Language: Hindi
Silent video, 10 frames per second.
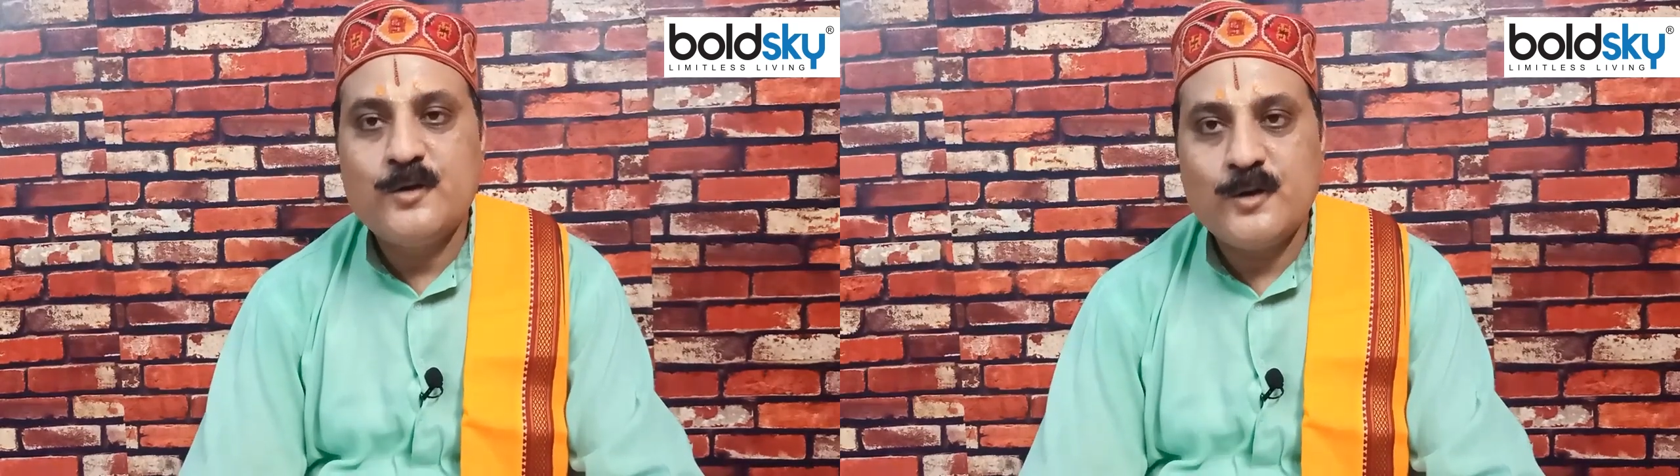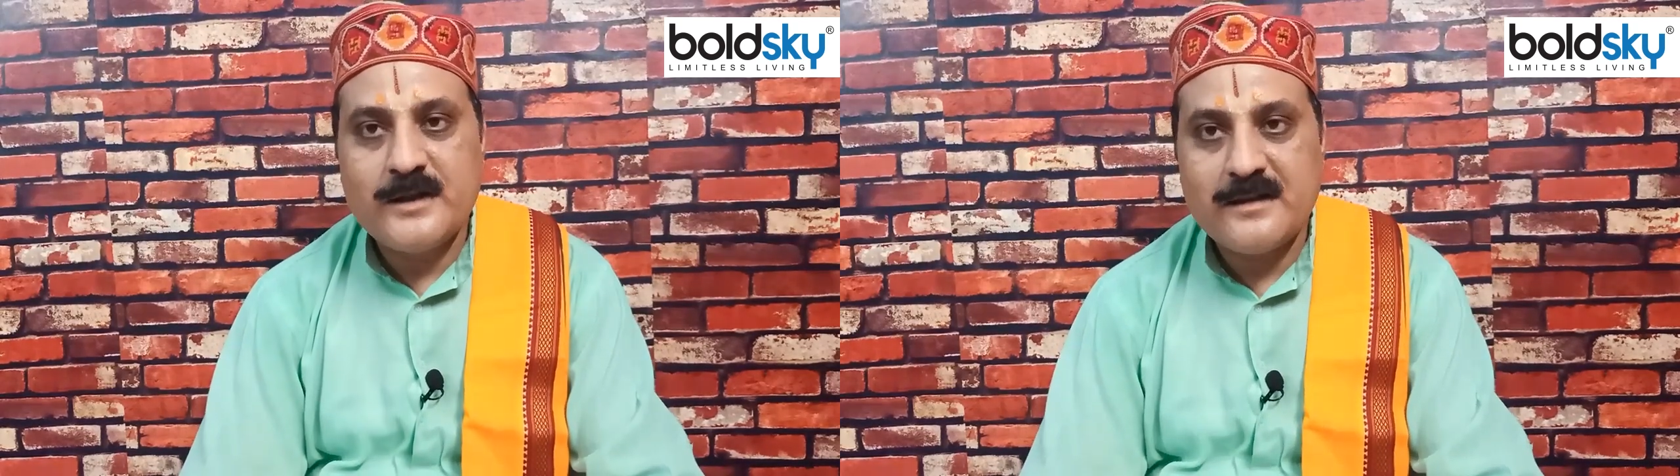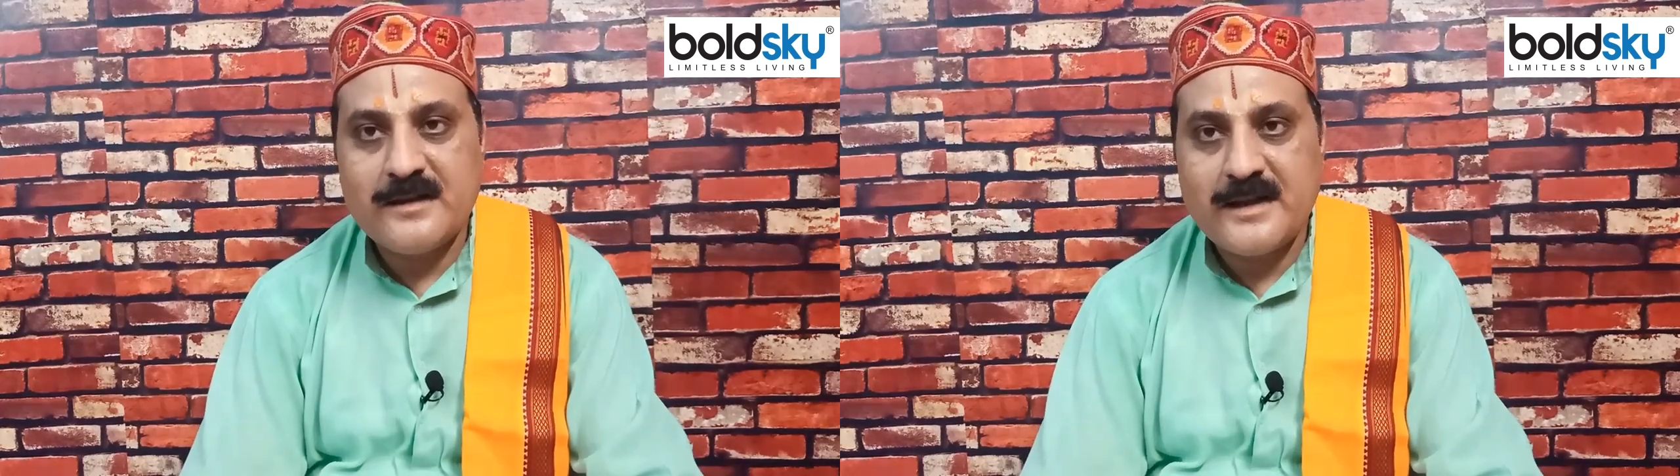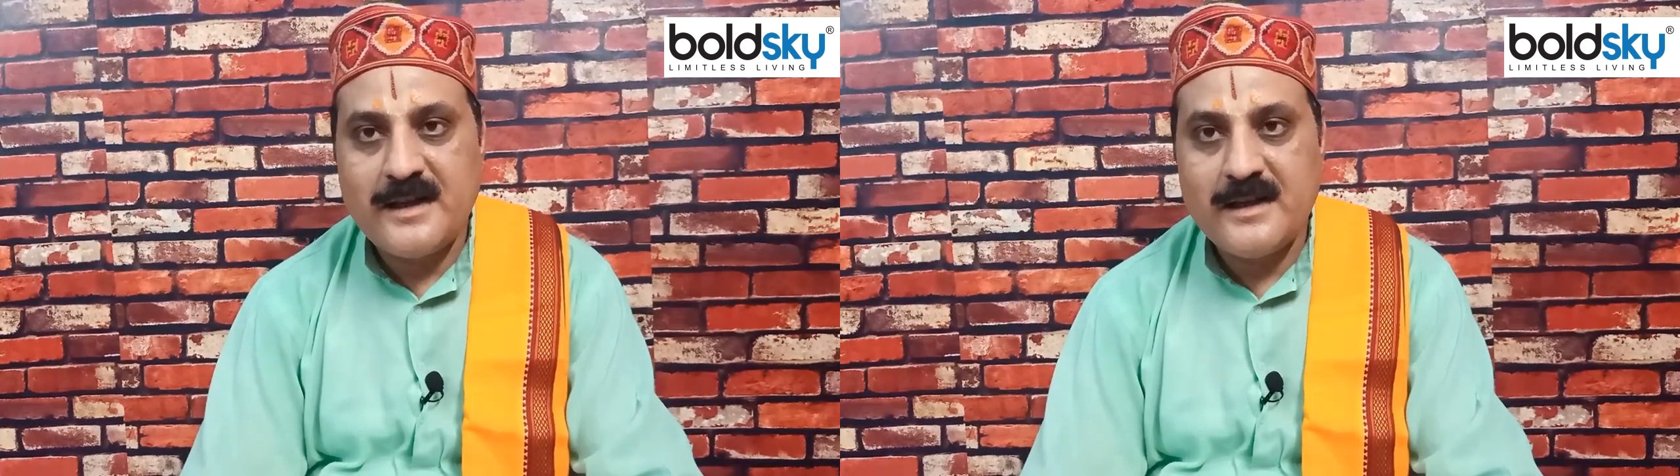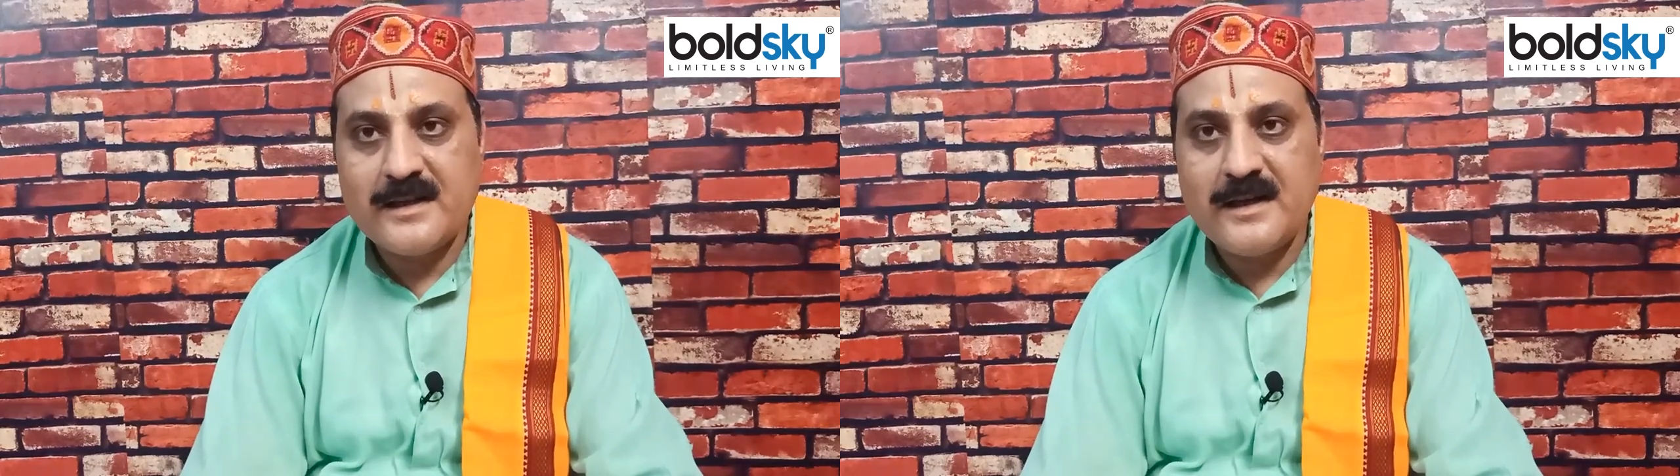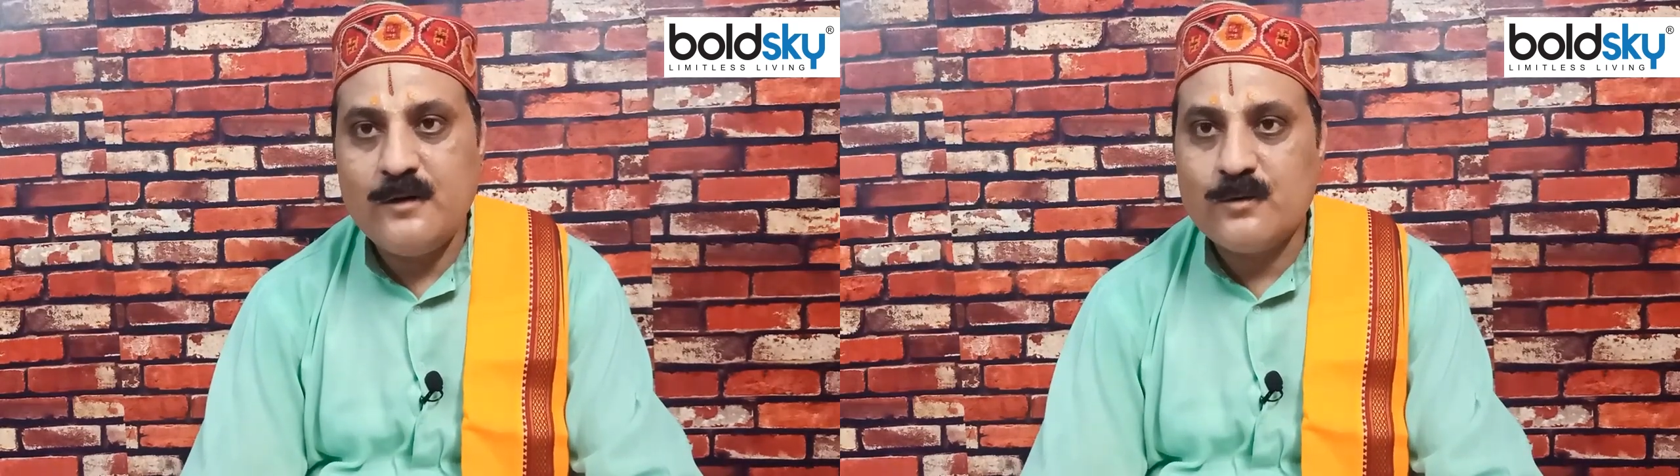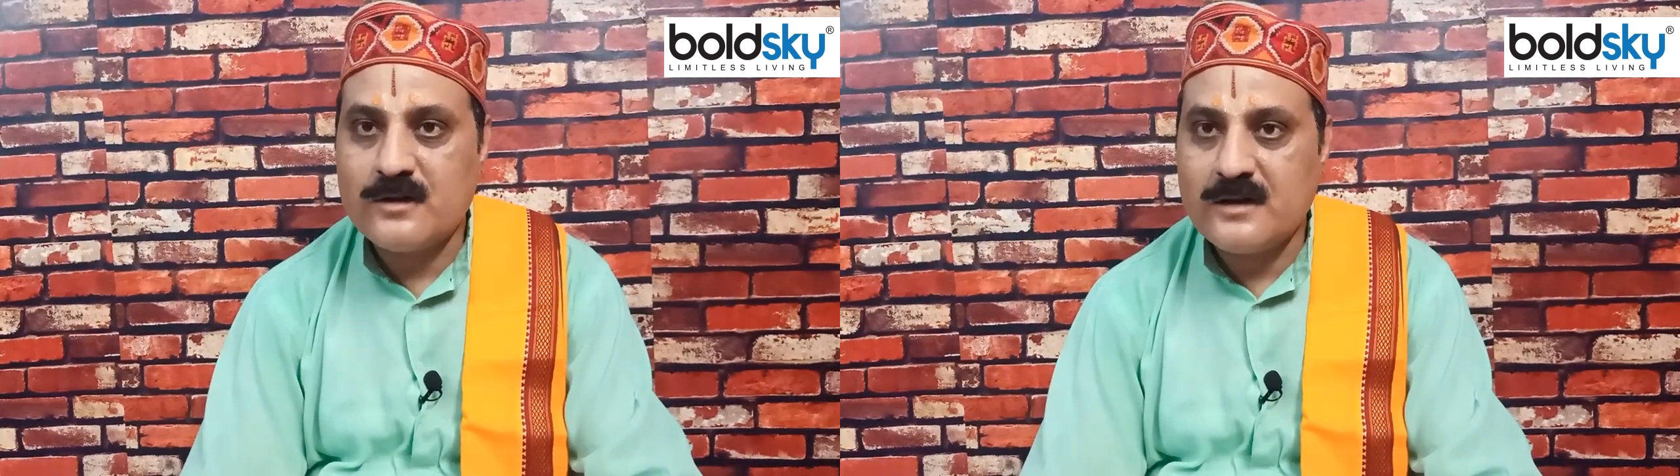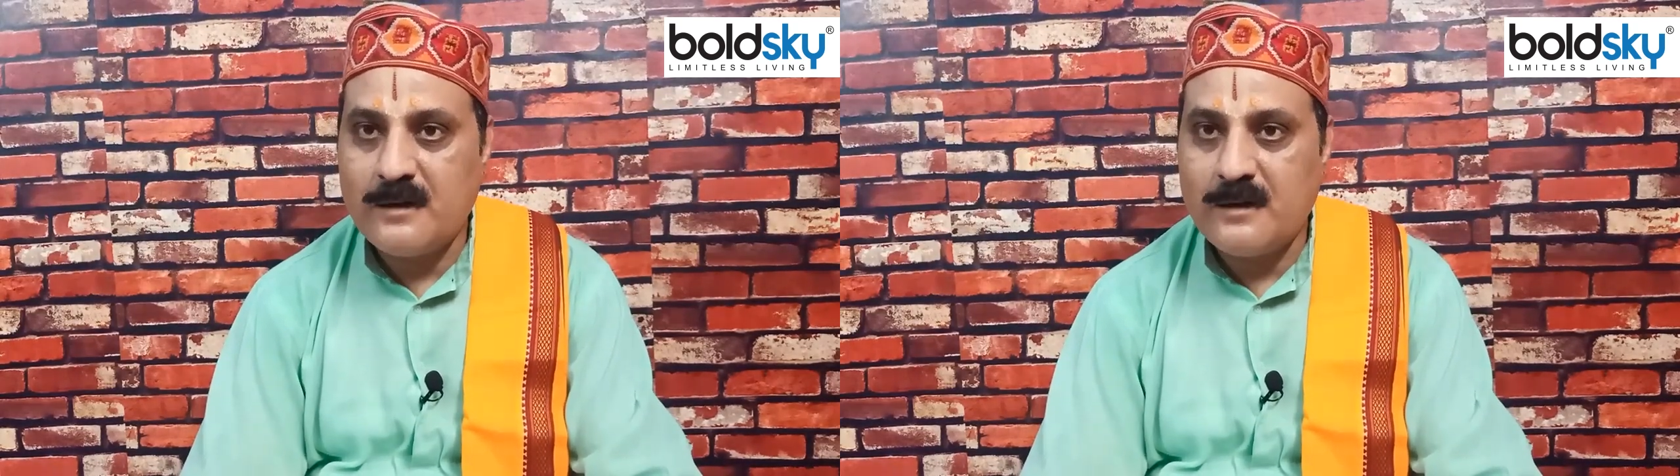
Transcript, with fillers: जो जैसे खेलते हैं उस